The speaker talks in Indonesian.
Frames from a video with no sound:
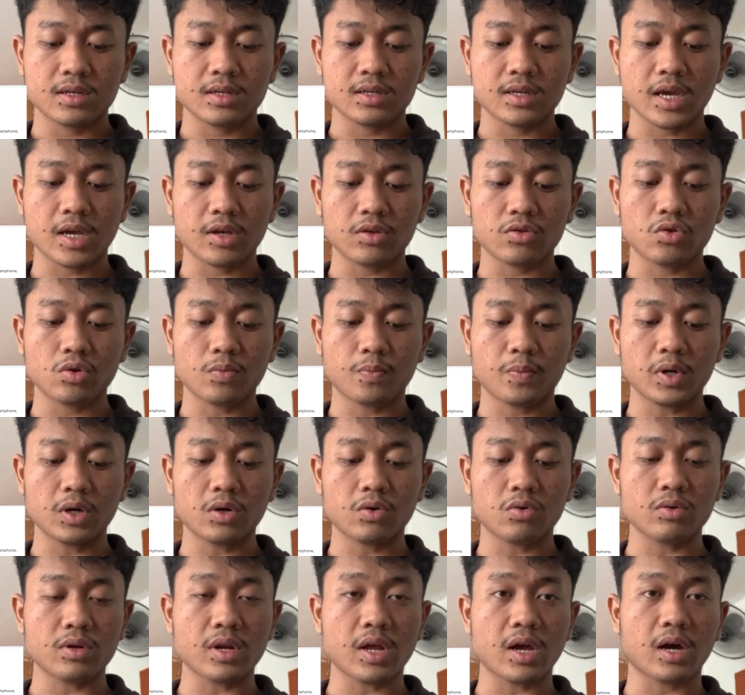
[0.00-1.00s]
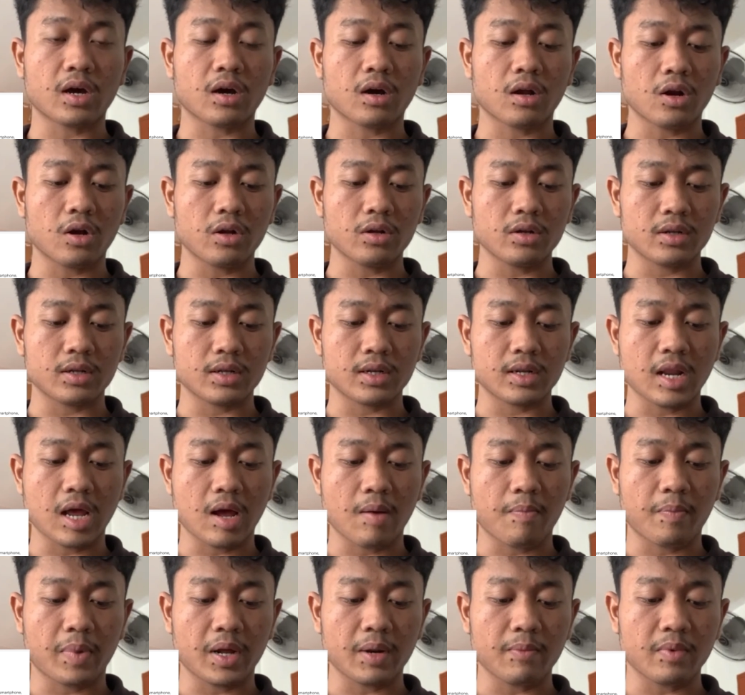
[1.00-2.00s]
yaitu pengguna cloud
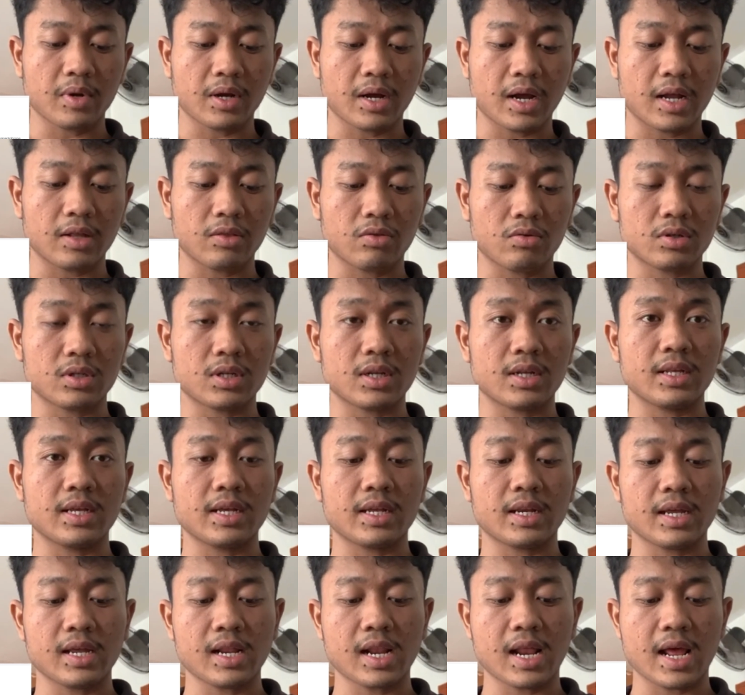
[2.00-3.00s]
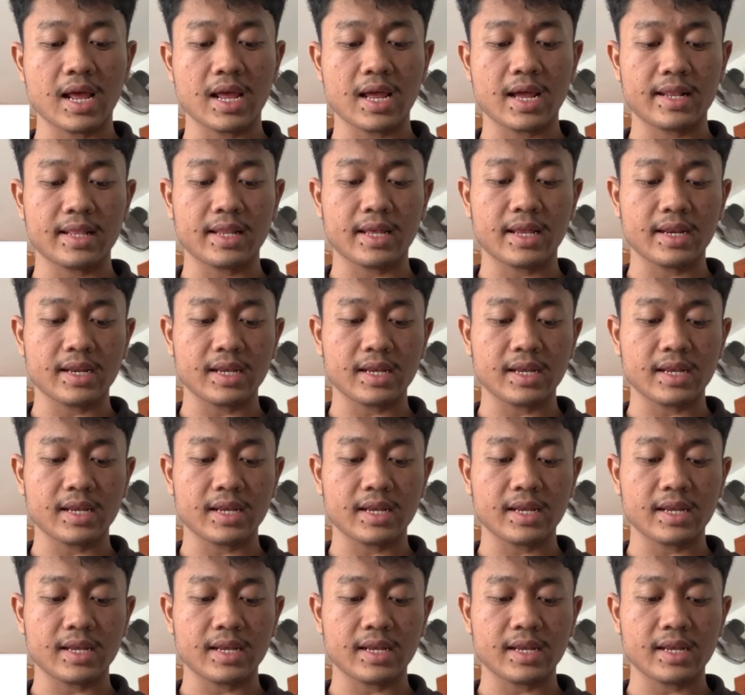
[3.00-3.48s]
dapat mengatur sendiri layanan